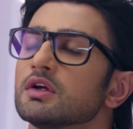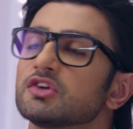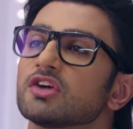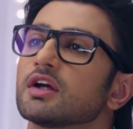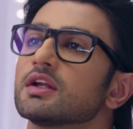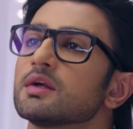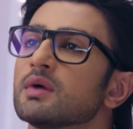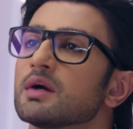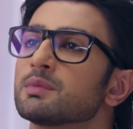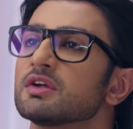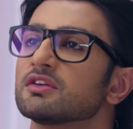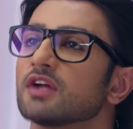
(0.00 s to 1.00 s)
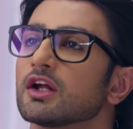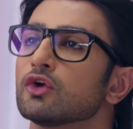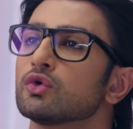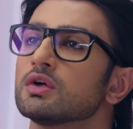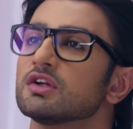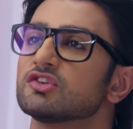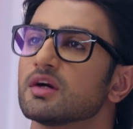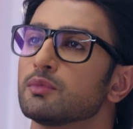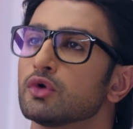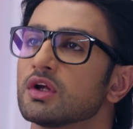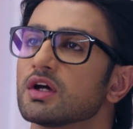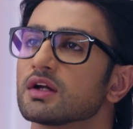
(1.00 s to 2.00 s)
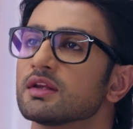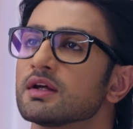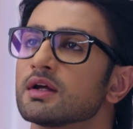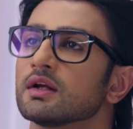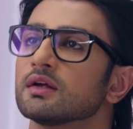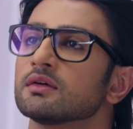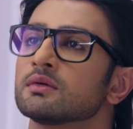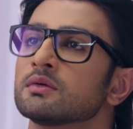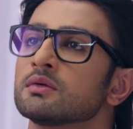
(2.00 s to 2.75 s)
أنا هلأ بدي أتزوج لحقق لك أمنيتك أنت